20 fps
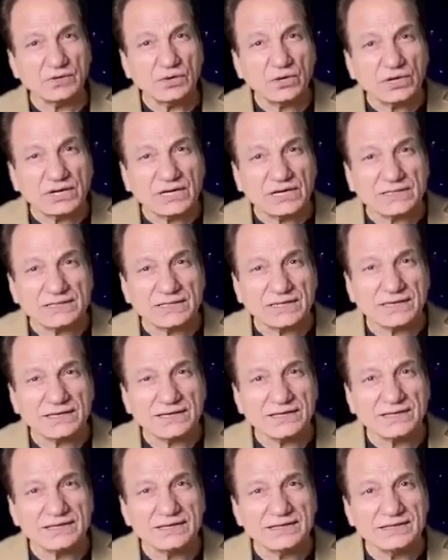कौन करता है
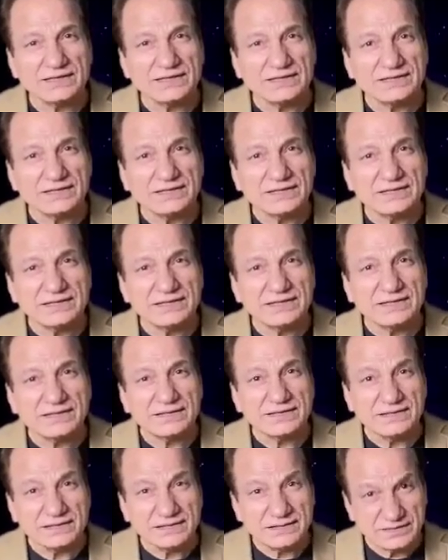
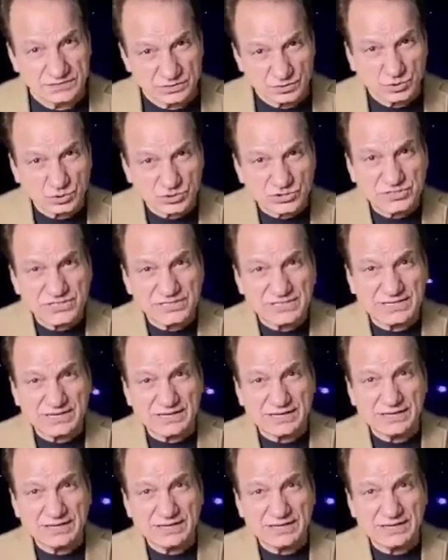सोचिए जरा